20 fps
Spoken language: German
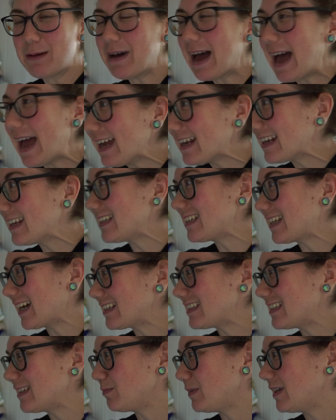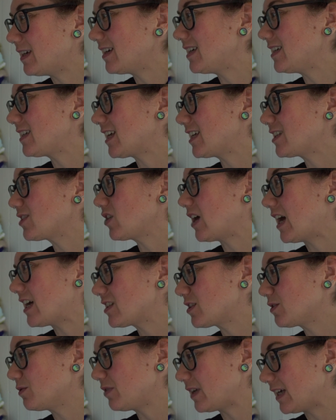Aber eigentlich dachte ich mir, ich gehe
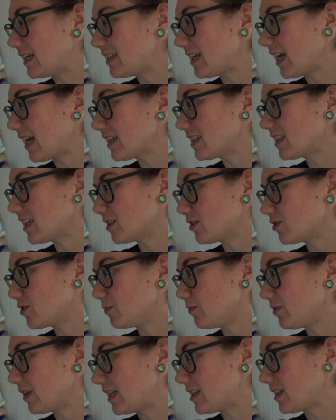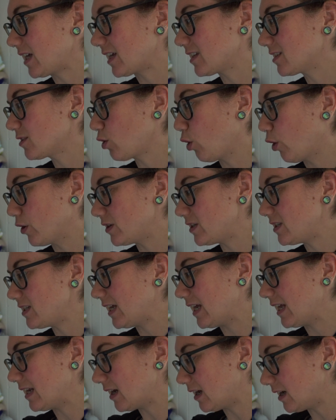zuerst zu Fretex, also zum
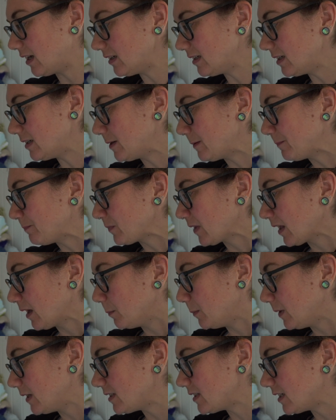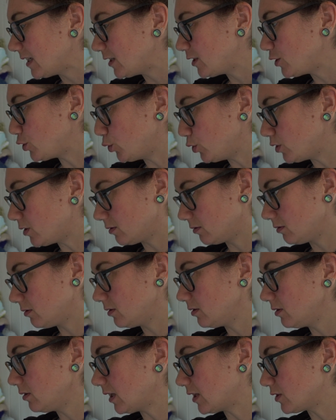Fretex-Container mit den
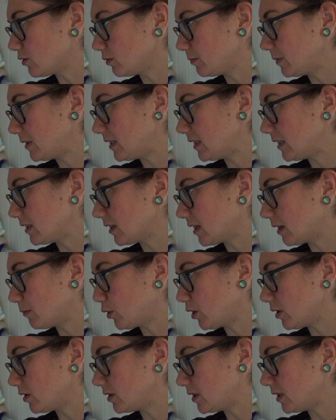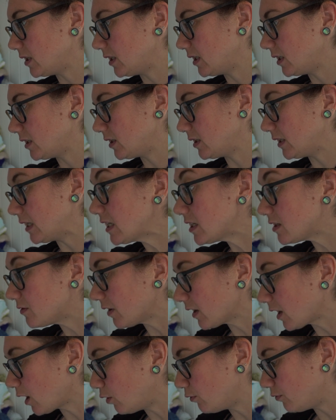Tüten, also mit den Klamotten, die ich nicht
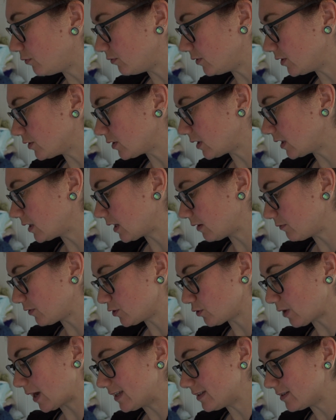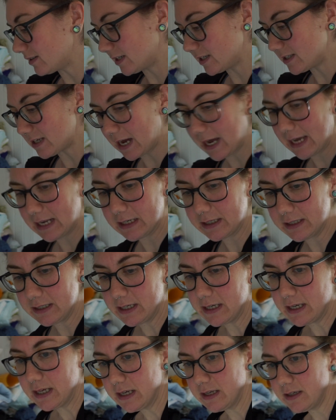verkaufen will, sondern einfach so einzelne Teile,
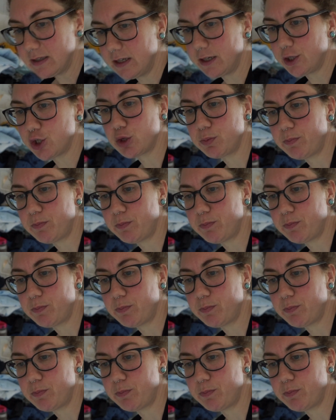die ich